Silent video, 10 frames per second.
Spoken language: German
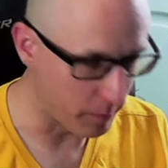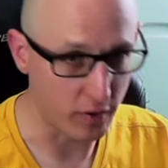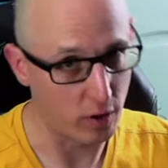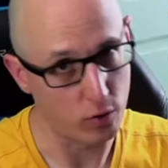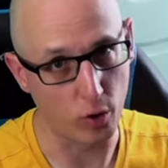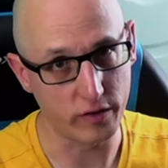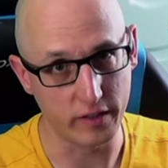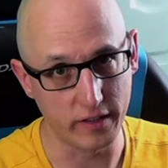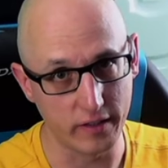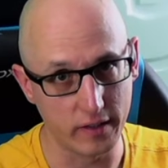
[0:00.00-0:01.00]
gibt es
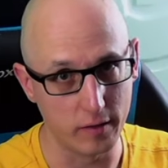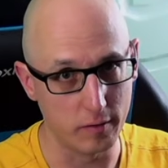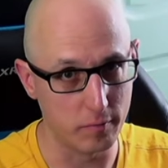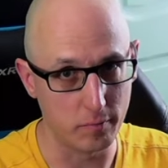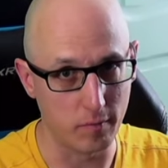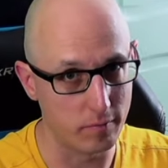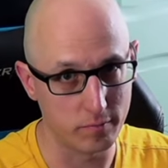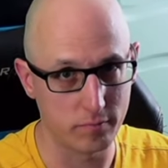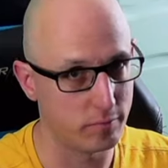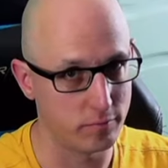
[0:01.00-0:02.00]
Leute, die äh,
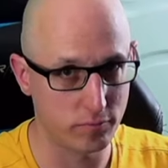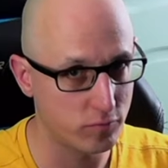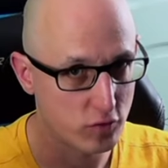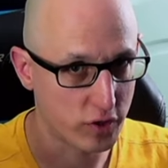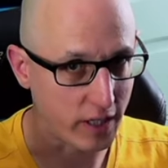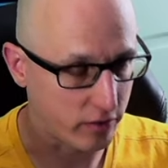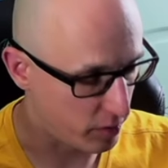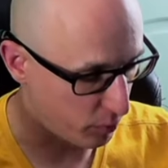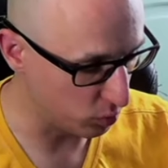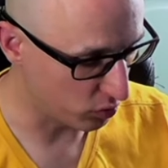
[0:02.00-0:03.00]
stecken sich